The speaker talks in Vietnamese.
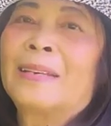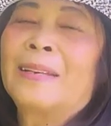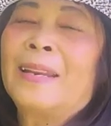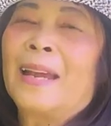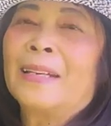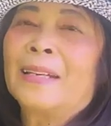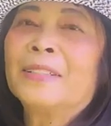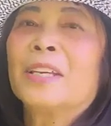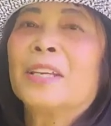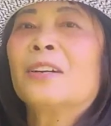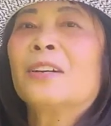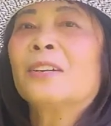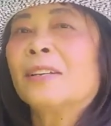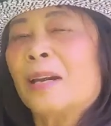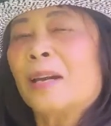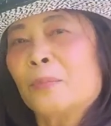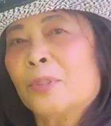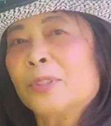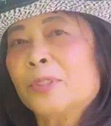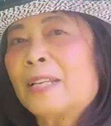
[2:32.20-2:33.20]
nắng chỉ có
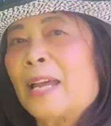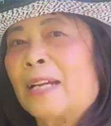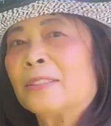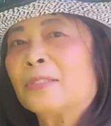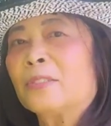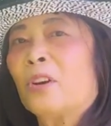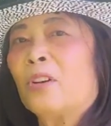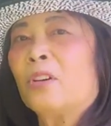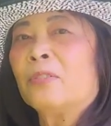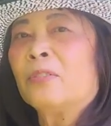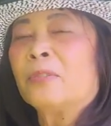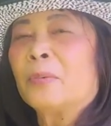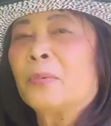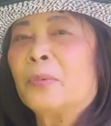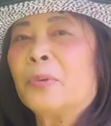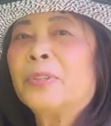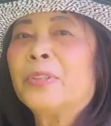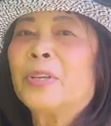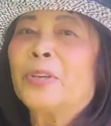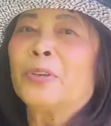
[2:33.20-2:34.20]
nắng buổi sáng thôi và
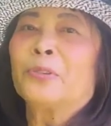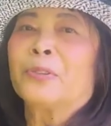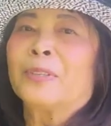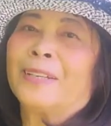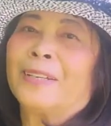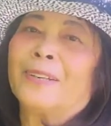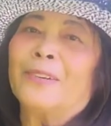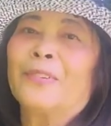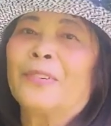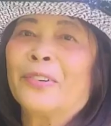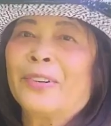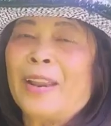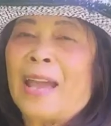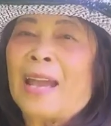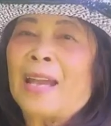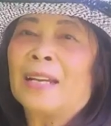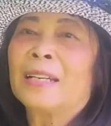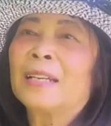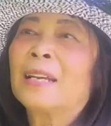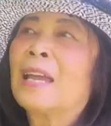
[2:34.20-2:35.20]
buổi chiều thì không có
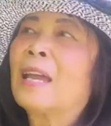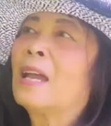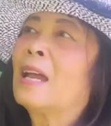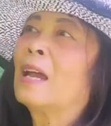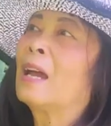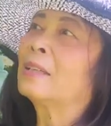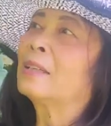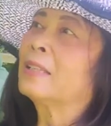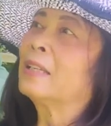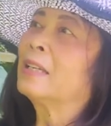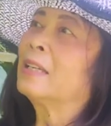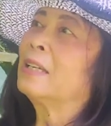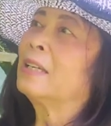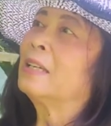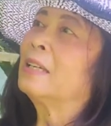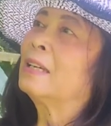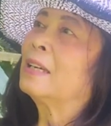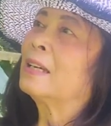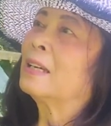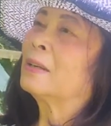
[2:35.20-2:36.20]
nắng
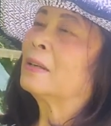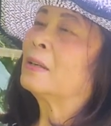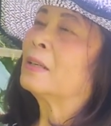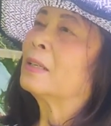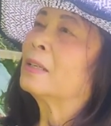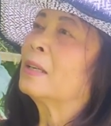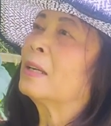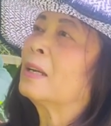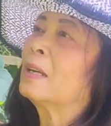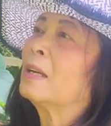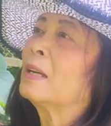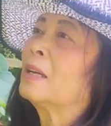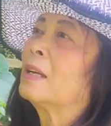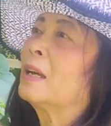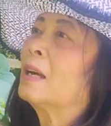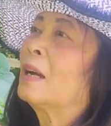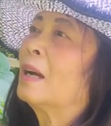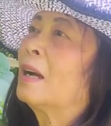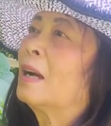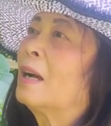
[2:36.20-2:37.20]
thì à,
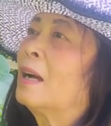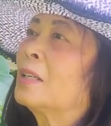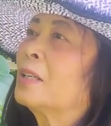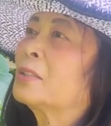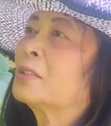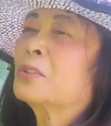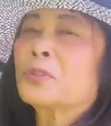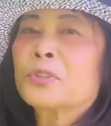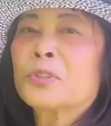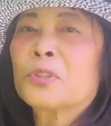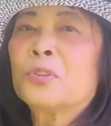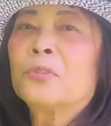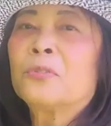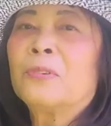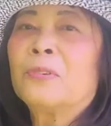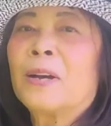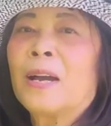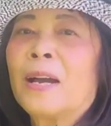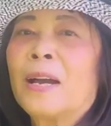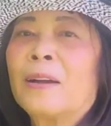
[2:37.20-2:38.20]
à, su su
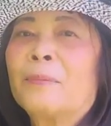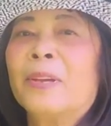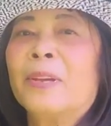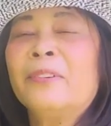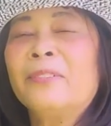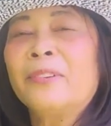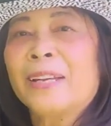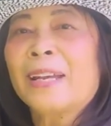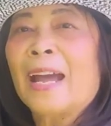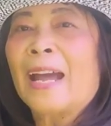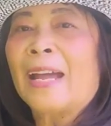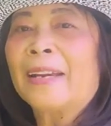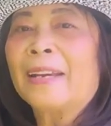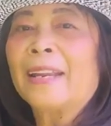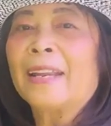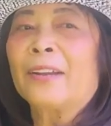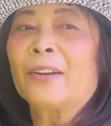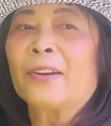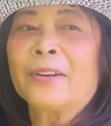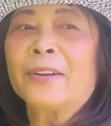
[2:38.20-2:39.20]
và bí vi cá
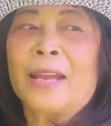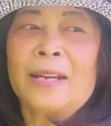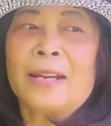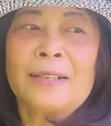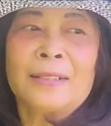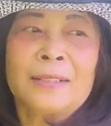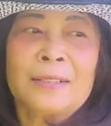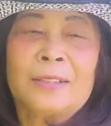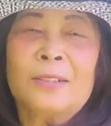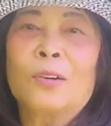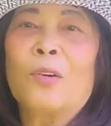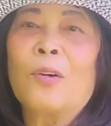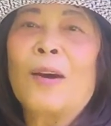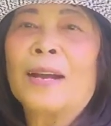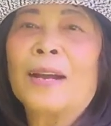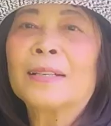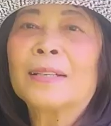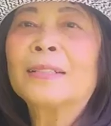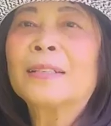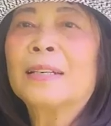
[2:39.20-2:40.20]
này có nắng được
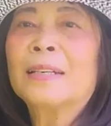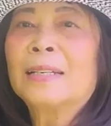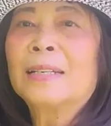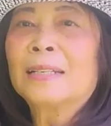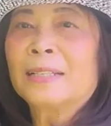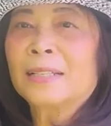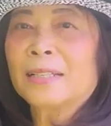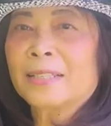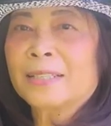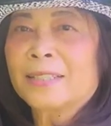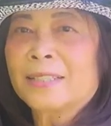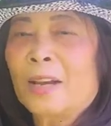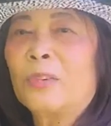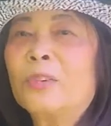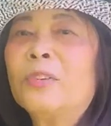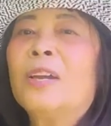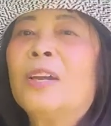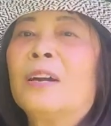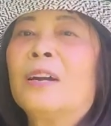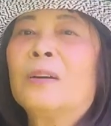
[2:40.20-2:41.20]
khoảng
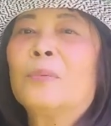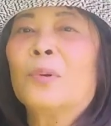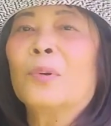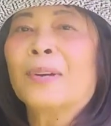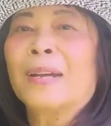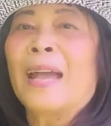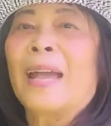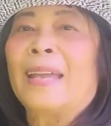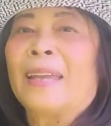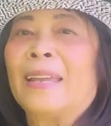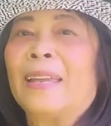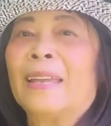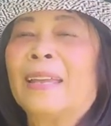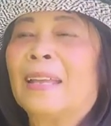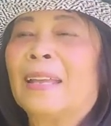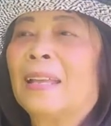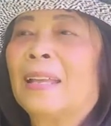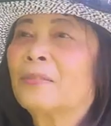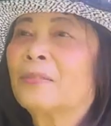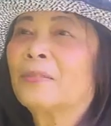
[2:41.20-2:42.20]
6 giờ một ngày
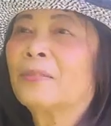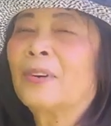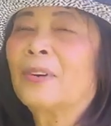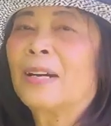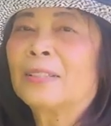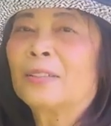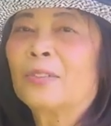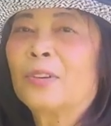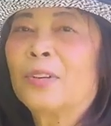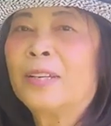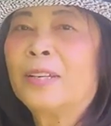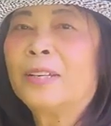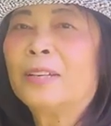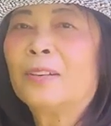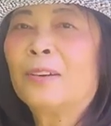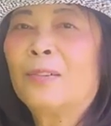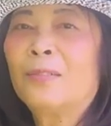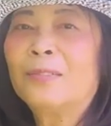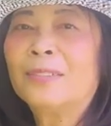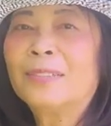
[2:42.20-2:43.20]
và thủy
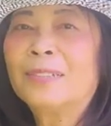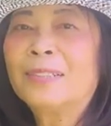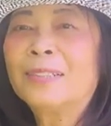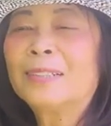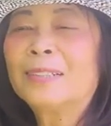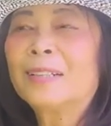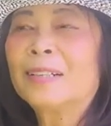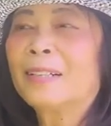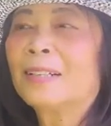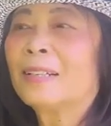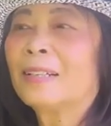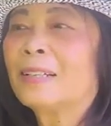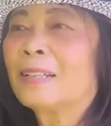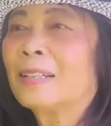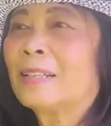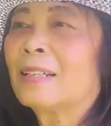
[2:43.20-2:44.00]
cũng à,